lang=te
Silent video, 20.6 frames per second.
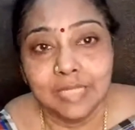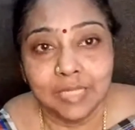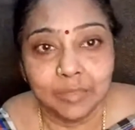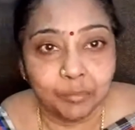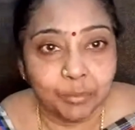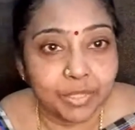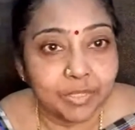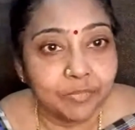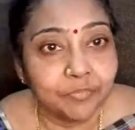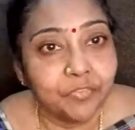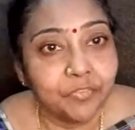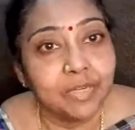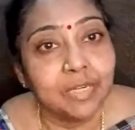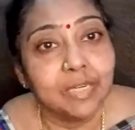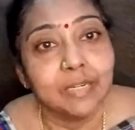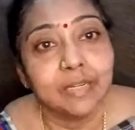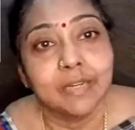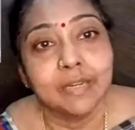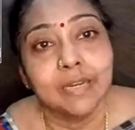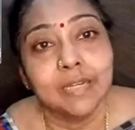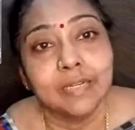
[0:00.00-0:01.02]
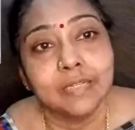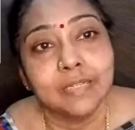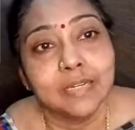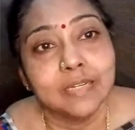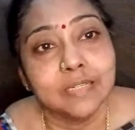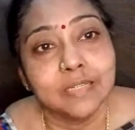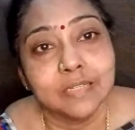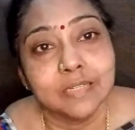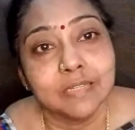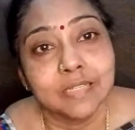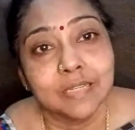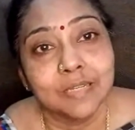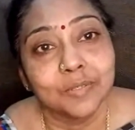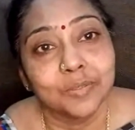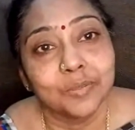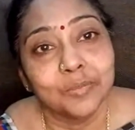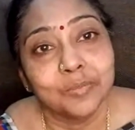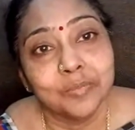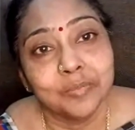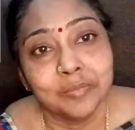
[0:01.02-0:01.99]
డబ్బింగ్ ఫీల్డ్ కి అన్యాయం
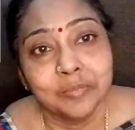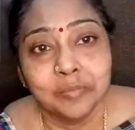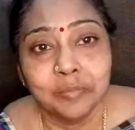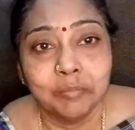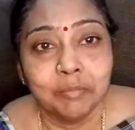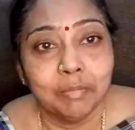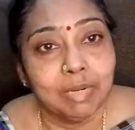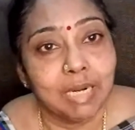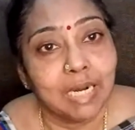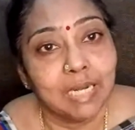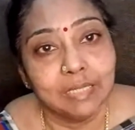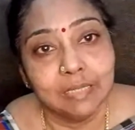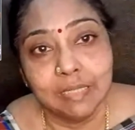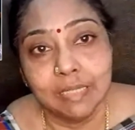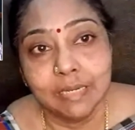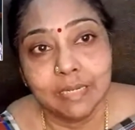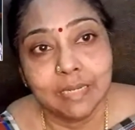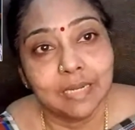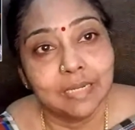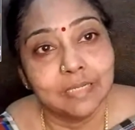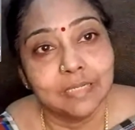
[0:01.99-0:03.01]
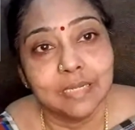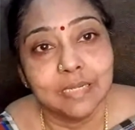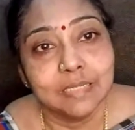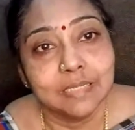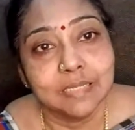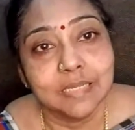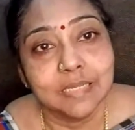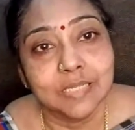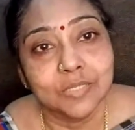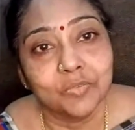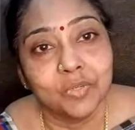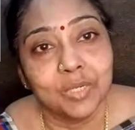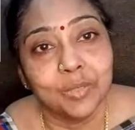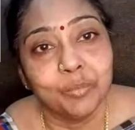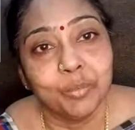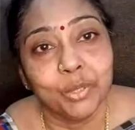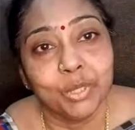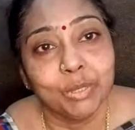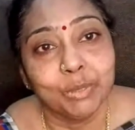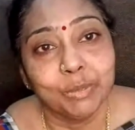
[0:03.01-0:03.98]
చేశారు మా అందరికి అన్యాయం చేసి
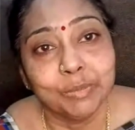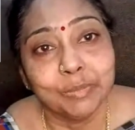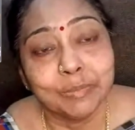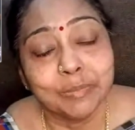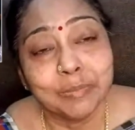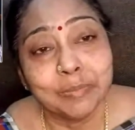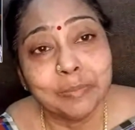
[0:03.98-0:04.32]
వెళ్ళిపోయారు